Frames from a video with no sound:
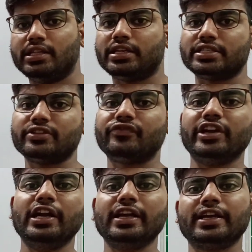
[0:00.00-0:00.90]
यदि किसी
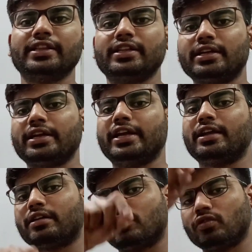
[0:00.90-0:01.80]
फील्ड के अंदर
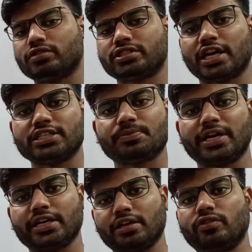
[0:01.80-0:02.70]
एक क्लोज चार्ज
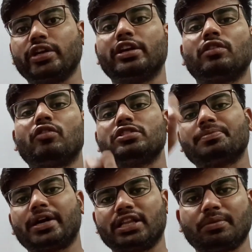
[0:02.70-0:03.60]
पार्टिकल को एक
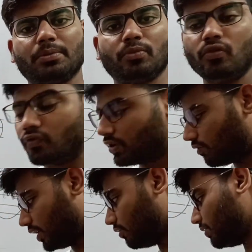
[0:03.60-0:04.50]
क्लोज पाथ पे मूव
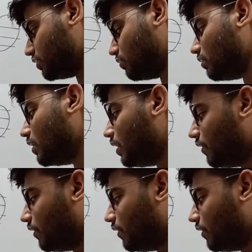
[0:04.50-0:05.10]
करवाने में जो